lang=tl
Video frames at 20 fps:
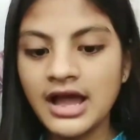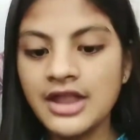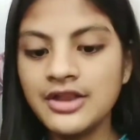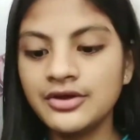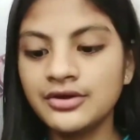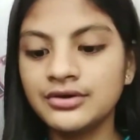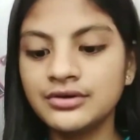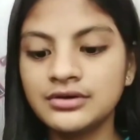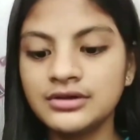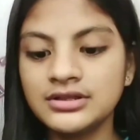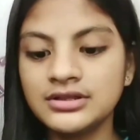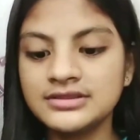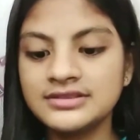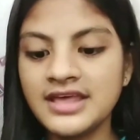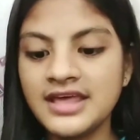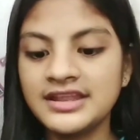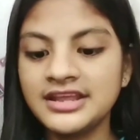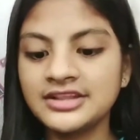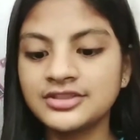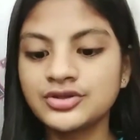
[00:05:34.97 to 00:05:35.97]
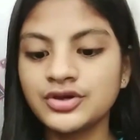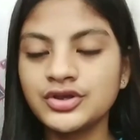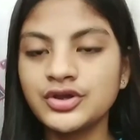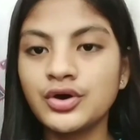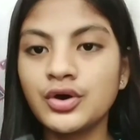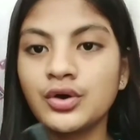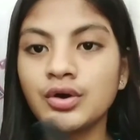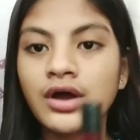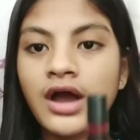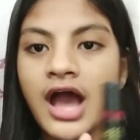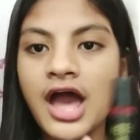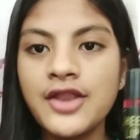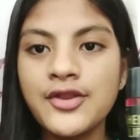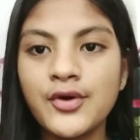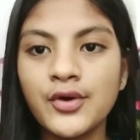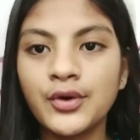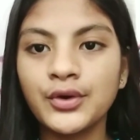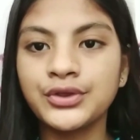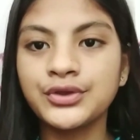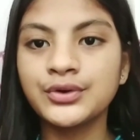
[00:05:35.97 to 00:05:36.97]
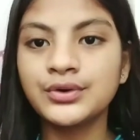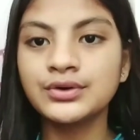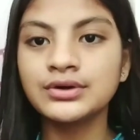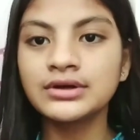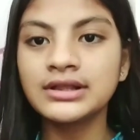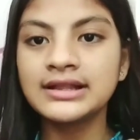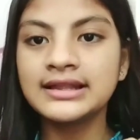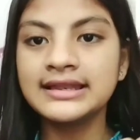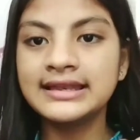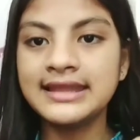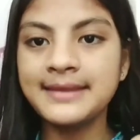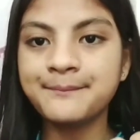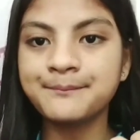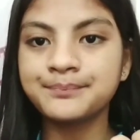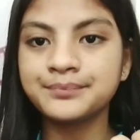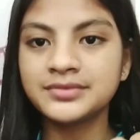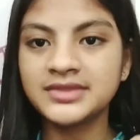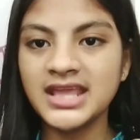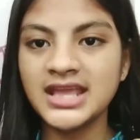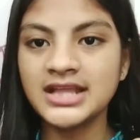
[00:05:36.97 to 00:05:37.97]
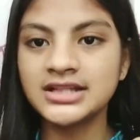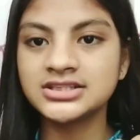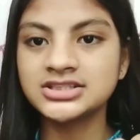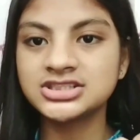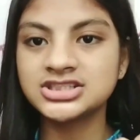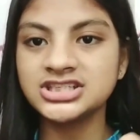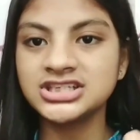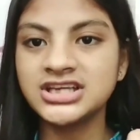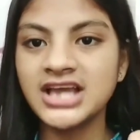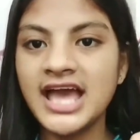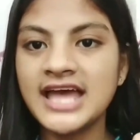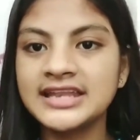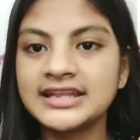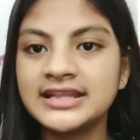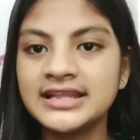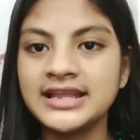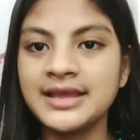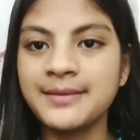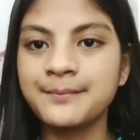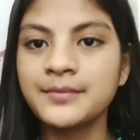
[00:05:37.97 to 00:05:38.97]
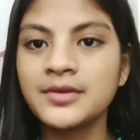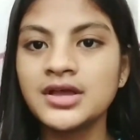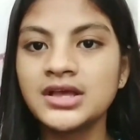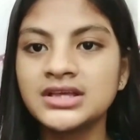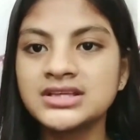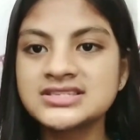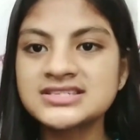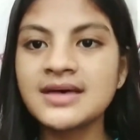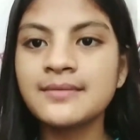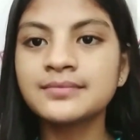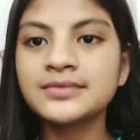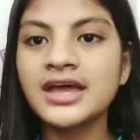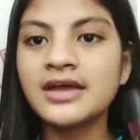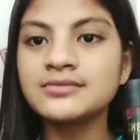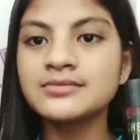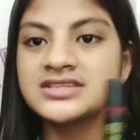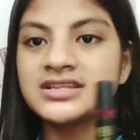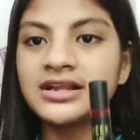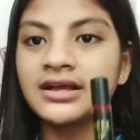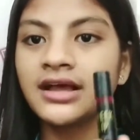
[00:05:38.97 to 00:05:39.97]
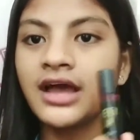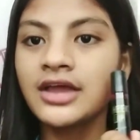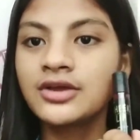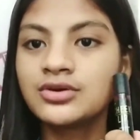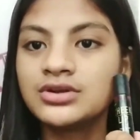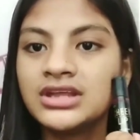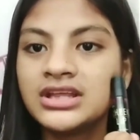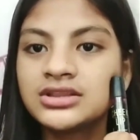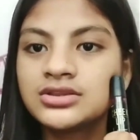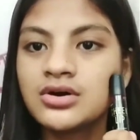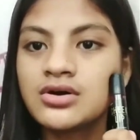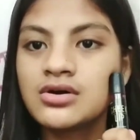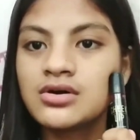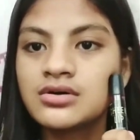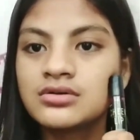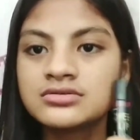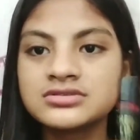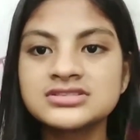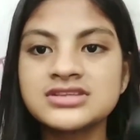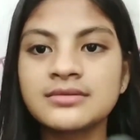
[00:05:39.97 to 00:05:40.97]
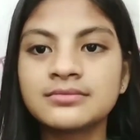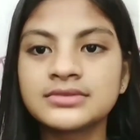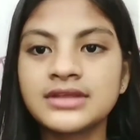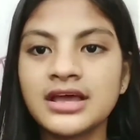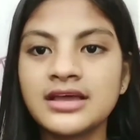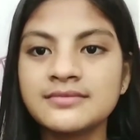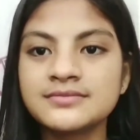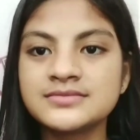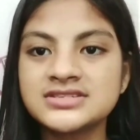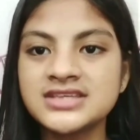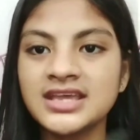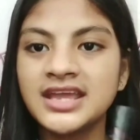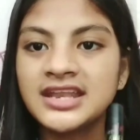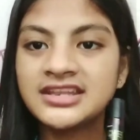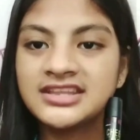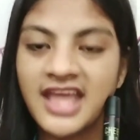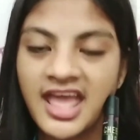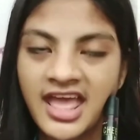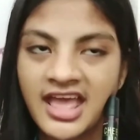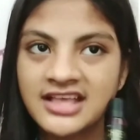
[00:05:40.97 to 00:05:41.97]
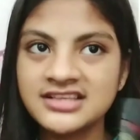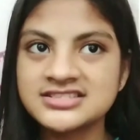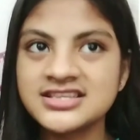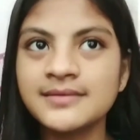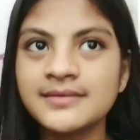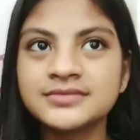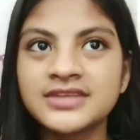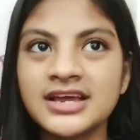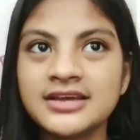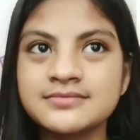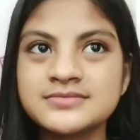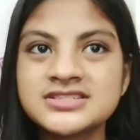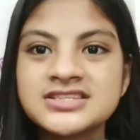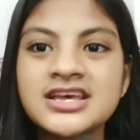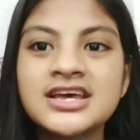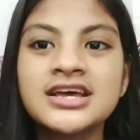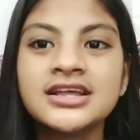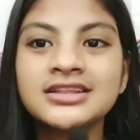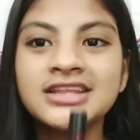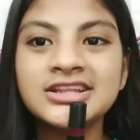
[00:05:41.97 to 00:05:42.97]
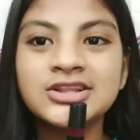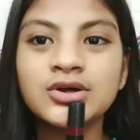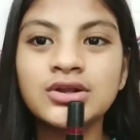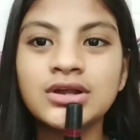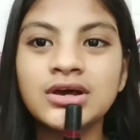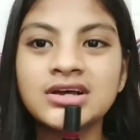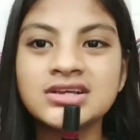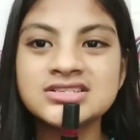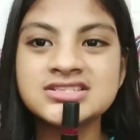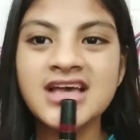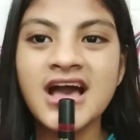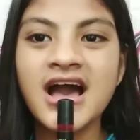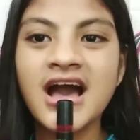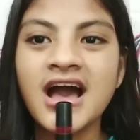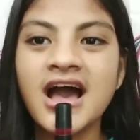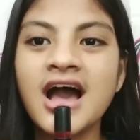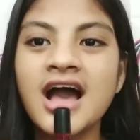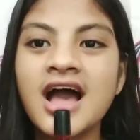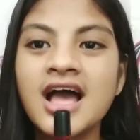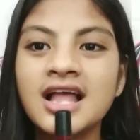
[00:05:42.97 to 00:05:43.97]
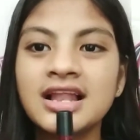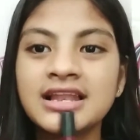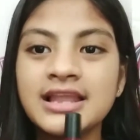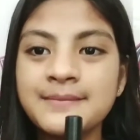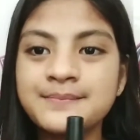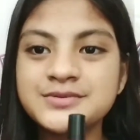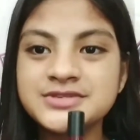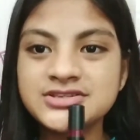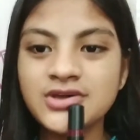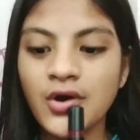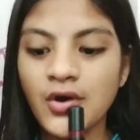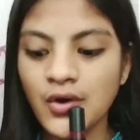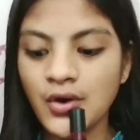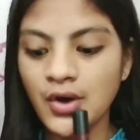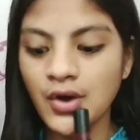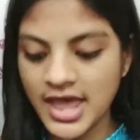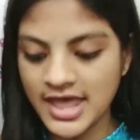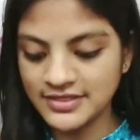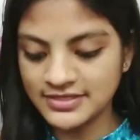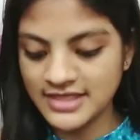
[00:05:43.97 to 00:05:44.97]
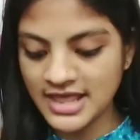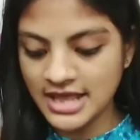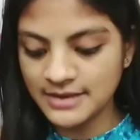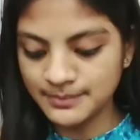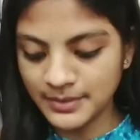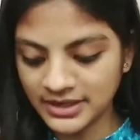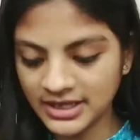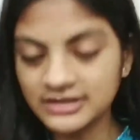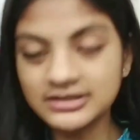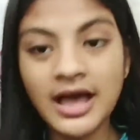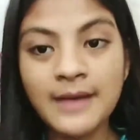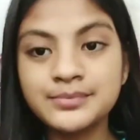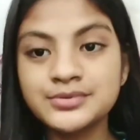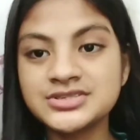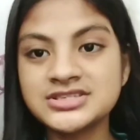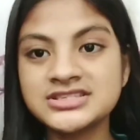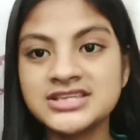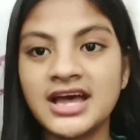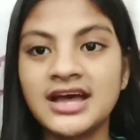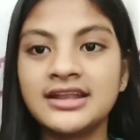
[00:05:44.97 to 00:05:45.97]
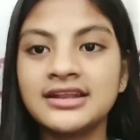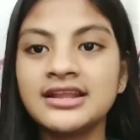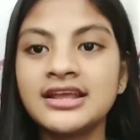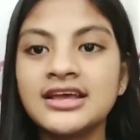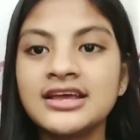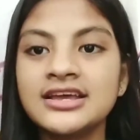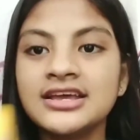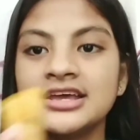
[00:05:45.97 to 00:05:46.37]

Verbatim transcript: ano, then ito yung, ano, yung lip tint, cheek and lip. Sometimes nilagay ko dito, sometimes hindi, sometimes dito lang sa lips ko. And then, pagkatapos diyan,